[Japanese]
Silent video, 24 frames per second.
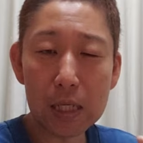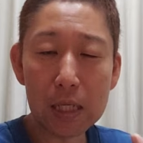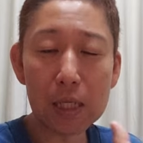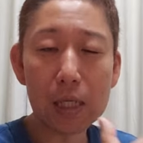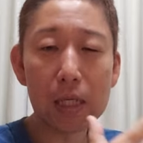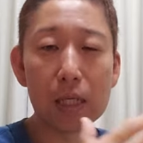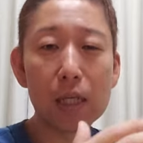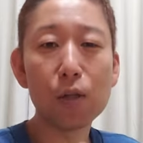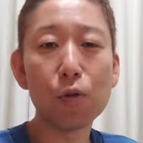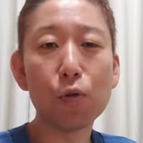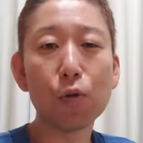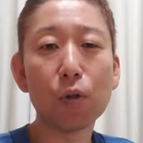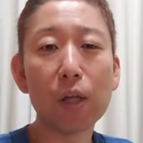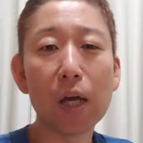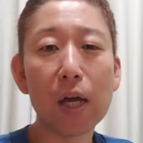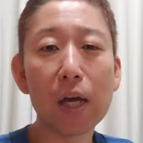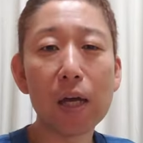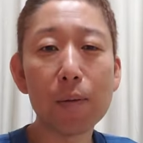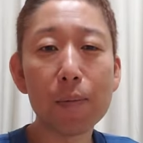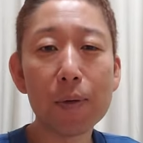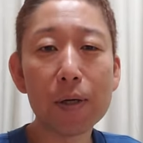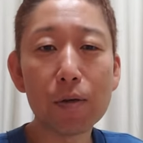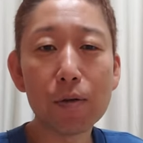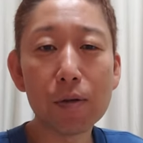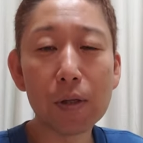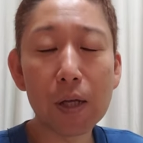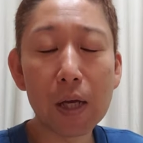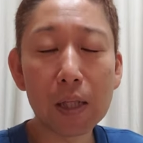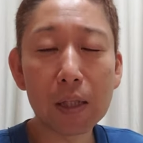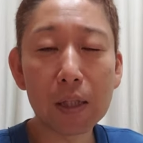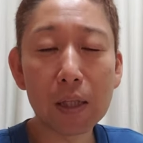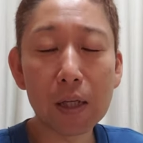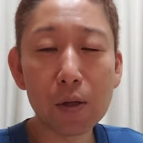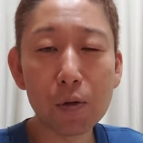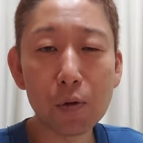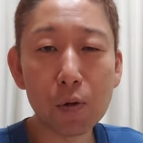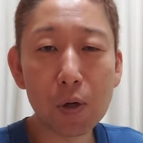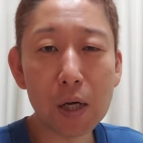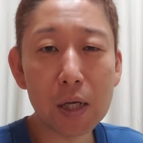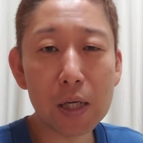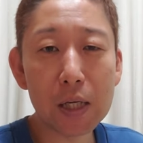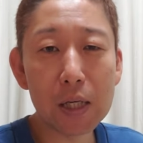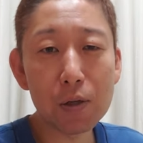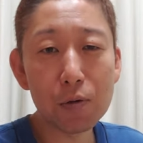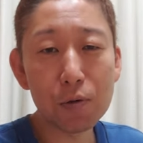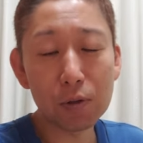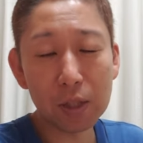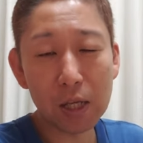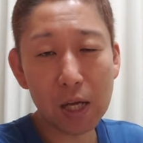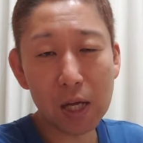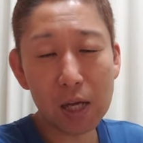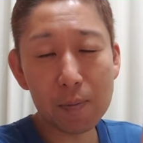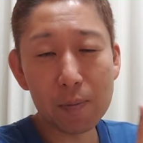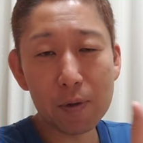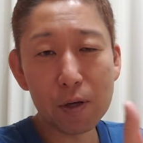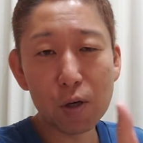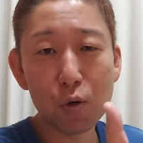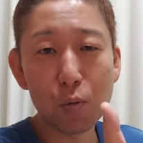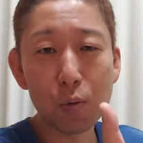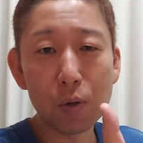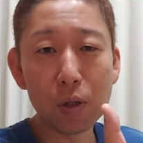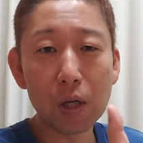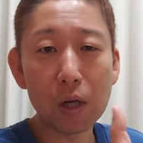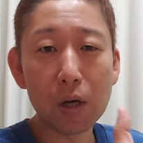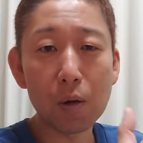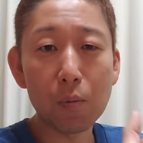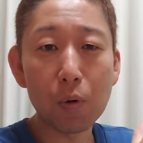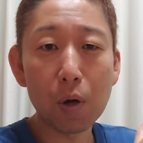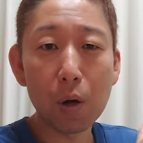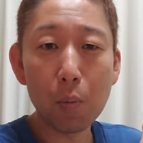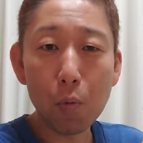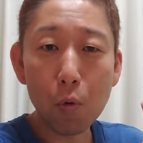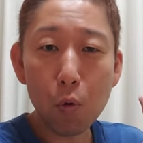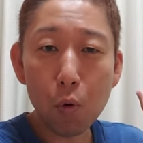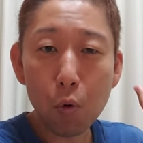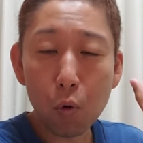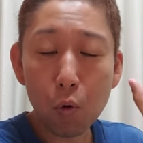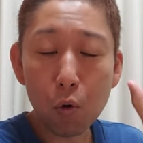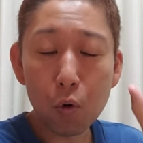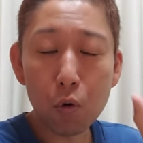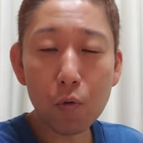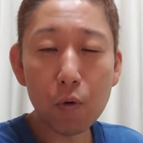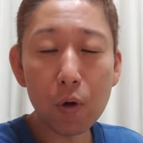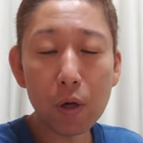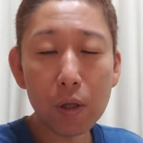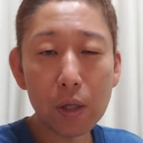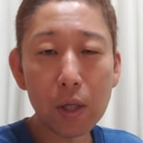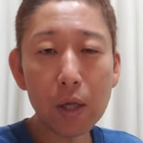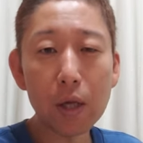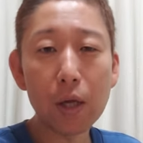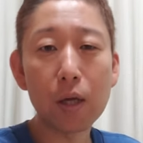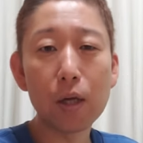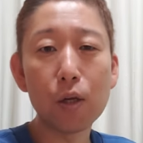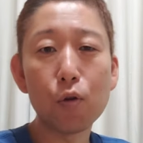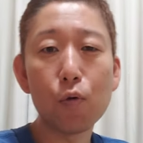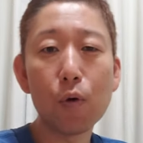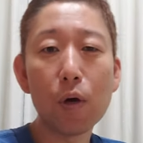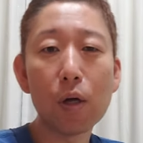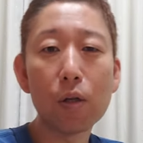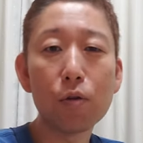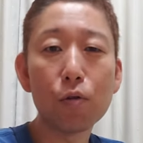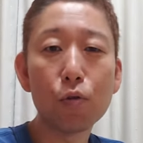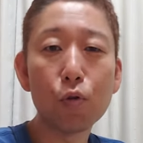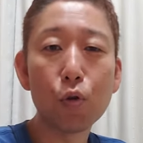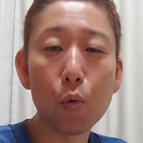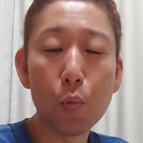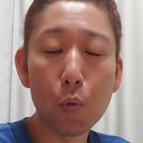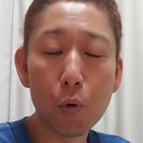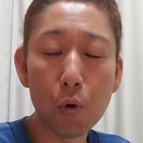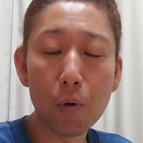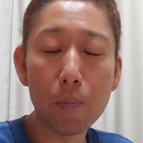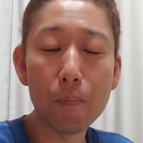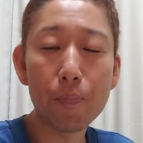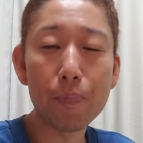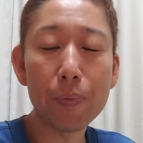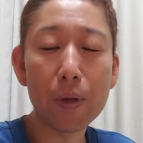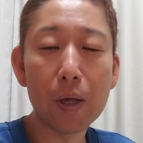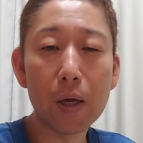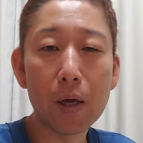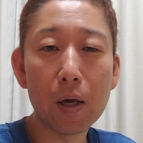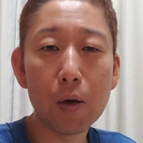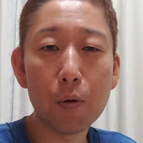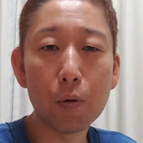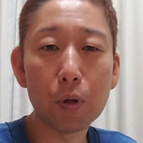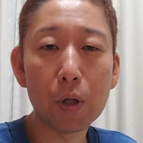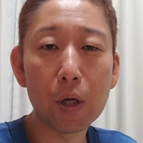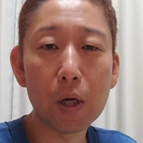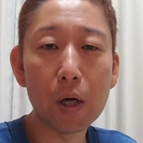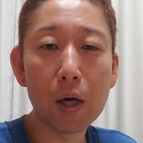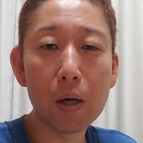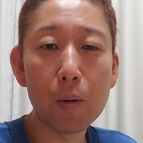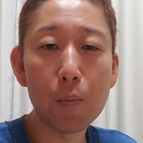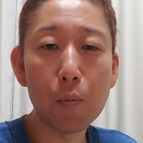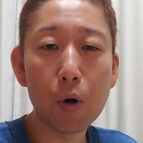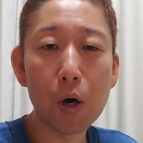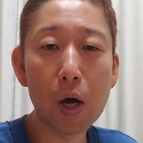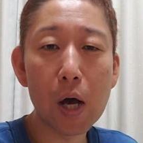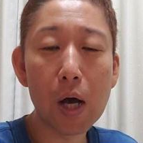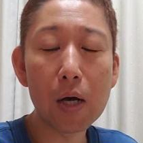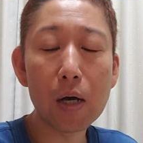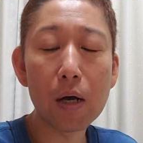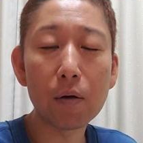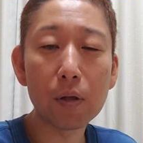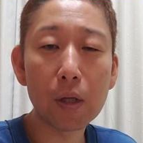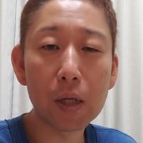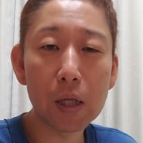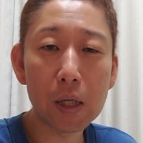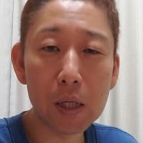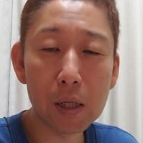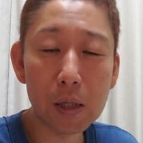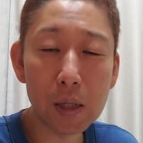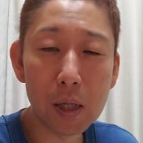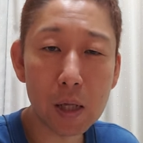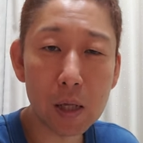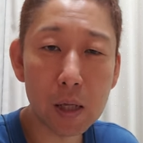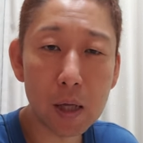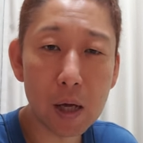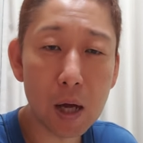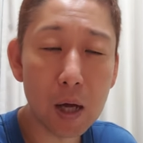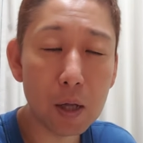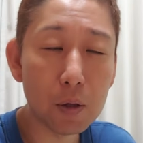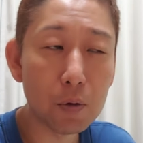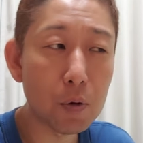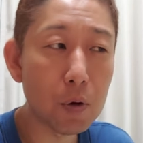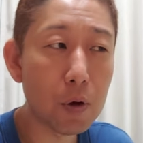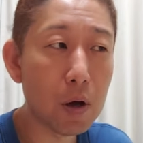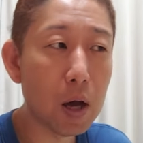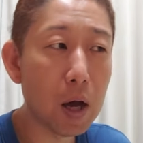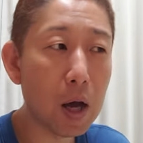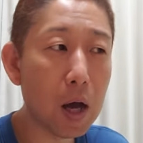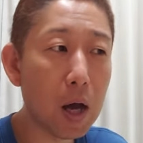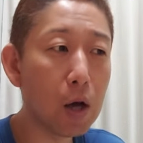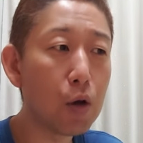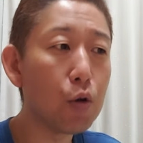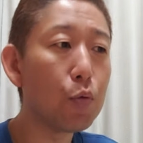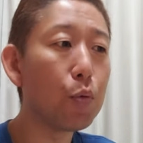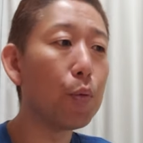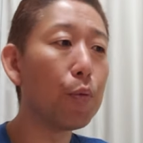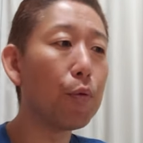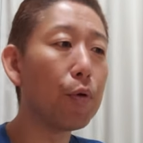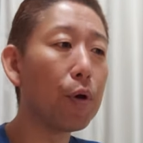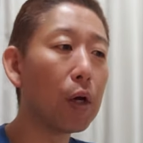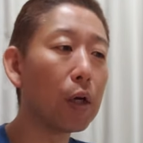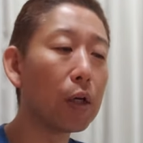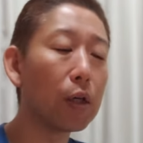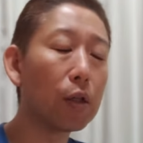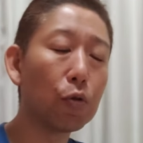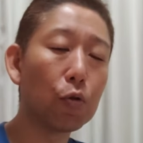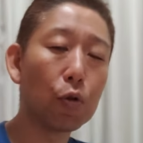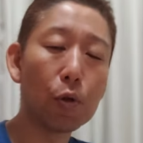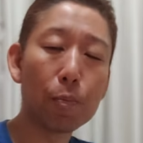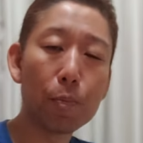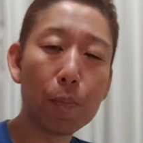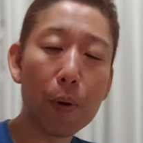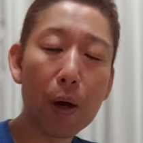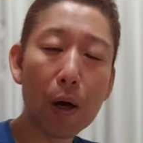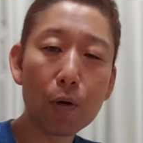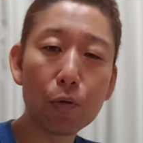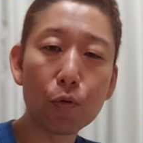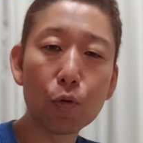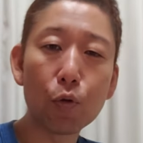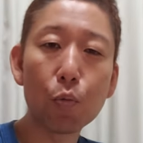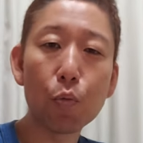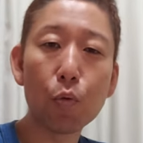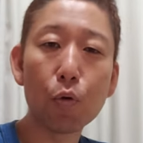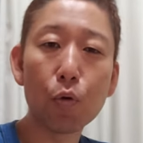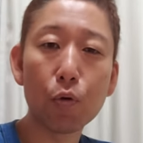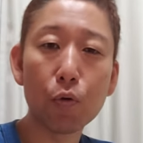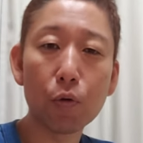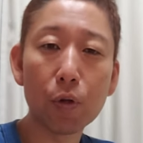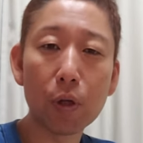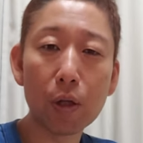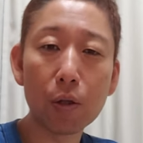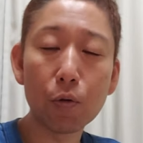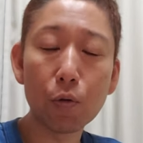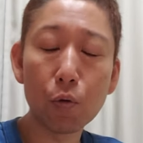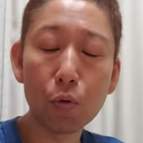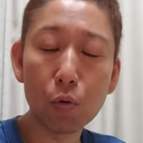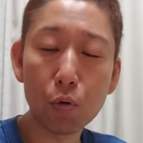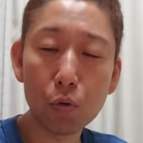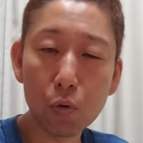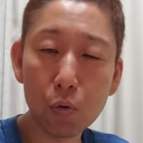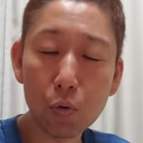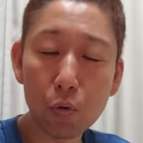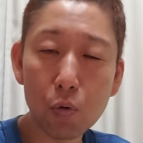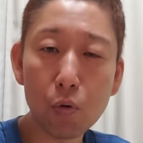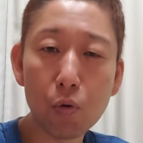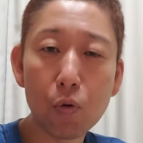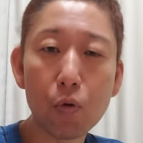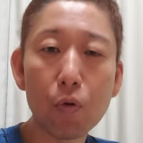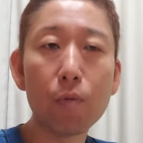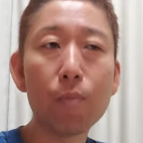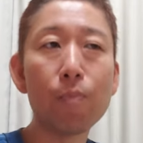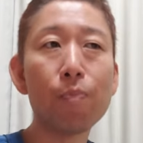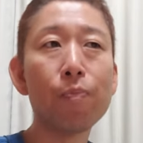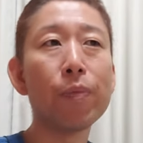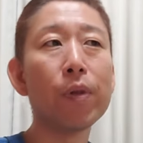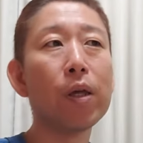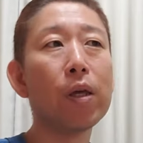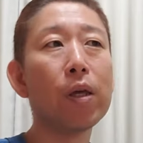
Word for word: 息のタイミングであったりとか切るタイミングみたいなものはもうこれはね言わずとも、えー、お互いも感覚的にねあの合う部分がきっといっぱいあると思うのでそこのこう